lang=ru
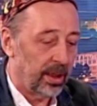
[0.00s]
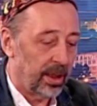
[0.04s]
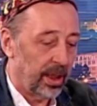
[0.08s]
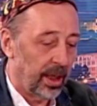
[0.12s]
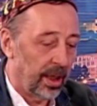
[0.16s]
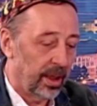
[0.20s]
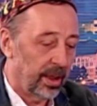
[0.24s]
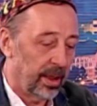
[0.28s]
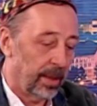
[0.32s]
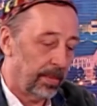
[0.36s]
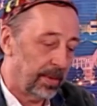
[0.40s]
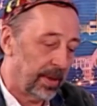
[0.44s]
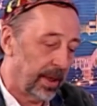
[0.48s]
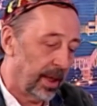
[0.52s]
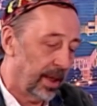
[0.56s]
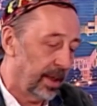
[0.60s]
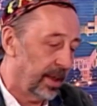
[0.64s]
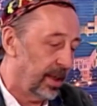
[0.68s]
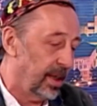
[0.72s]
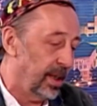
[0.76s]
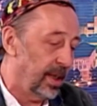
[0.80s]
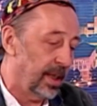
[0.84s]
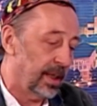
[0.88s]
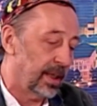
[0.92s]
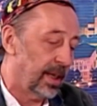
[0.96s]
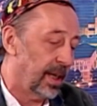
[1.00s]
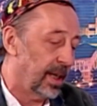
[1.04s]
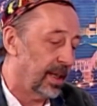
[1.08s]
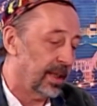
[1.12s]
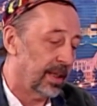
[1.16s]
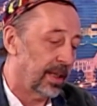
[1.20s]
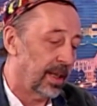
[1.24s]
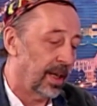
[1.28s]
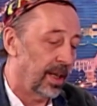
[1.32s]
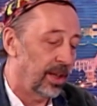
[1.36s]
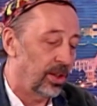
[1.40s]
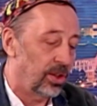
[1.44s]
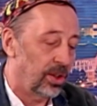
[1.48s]
сел и написал эти несколько
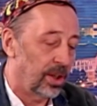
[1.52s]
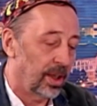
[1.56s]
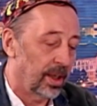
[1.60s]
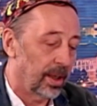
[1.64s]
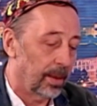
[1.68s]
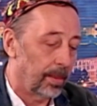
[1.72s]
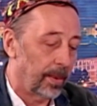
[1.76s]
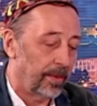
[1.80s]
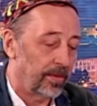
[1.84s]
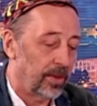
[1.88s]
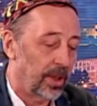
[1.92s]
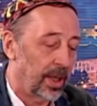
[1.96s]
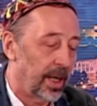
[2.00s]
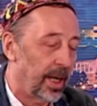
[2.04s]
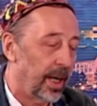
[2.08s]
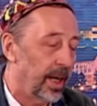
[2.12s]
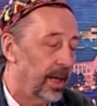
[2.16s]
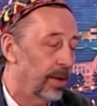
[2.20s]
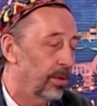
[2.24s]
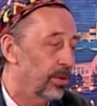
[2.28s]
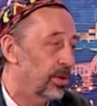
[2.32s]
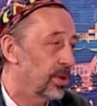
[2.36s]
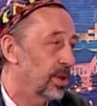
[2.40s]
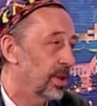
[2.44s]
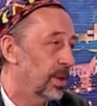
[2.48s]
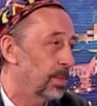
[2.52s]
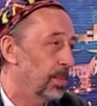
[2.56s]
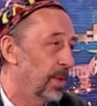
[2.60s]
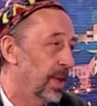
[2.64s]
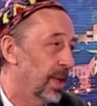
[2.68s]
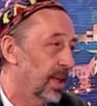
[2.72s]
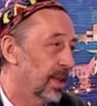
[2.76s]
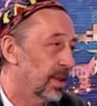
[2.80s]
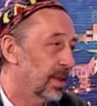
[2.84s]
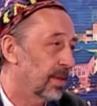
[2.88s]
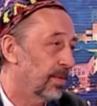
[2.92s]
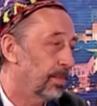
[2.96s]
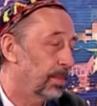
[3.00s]
страничек гробовщика и очень
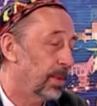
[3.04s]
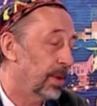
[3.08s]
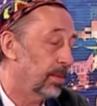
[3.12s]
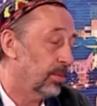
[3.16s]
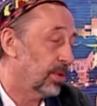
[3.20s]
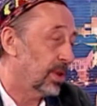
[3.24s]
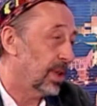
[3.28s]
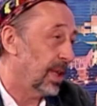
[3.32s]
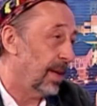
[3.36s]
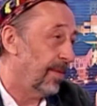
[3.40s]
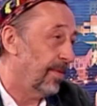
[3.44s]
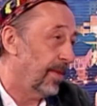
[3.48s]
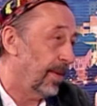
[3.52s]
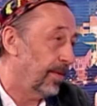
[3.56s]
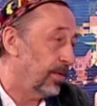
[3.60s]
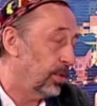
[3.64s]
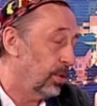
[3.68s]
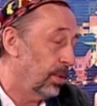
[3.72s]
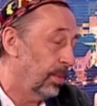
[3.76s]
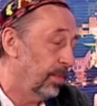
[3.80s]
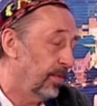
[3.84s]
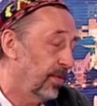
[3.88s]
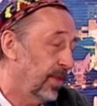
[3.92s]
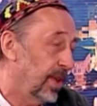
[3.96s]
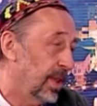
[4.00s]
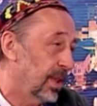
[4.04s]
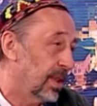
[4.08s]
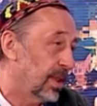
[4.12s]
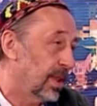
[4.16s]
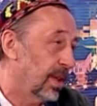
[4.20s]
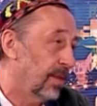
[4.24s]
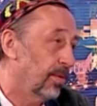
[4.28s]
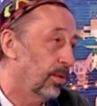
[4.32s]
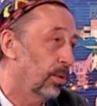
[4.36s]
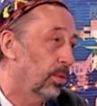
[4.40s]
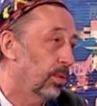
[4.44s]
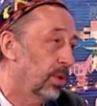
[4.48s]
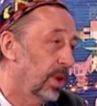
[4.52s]
смеялся, потому что там во всем видится
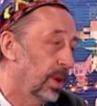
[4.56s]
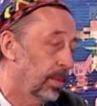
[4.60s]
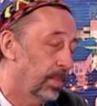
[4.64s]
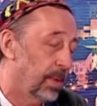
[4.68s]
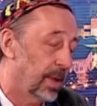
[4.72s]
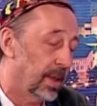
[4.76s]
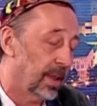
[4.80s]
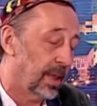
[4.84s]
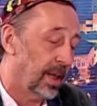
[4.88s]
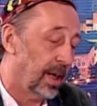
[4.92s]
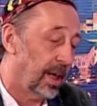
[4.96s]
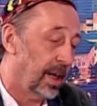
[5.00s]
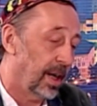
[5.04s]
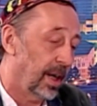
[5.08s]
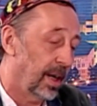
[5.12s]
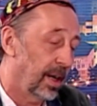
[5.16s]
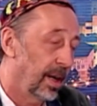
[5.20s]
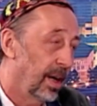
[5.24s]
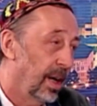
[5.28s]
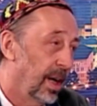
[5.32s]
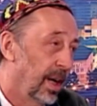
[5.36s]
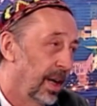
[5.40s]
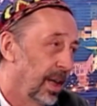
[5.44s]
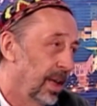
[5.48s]
его улыбка такая.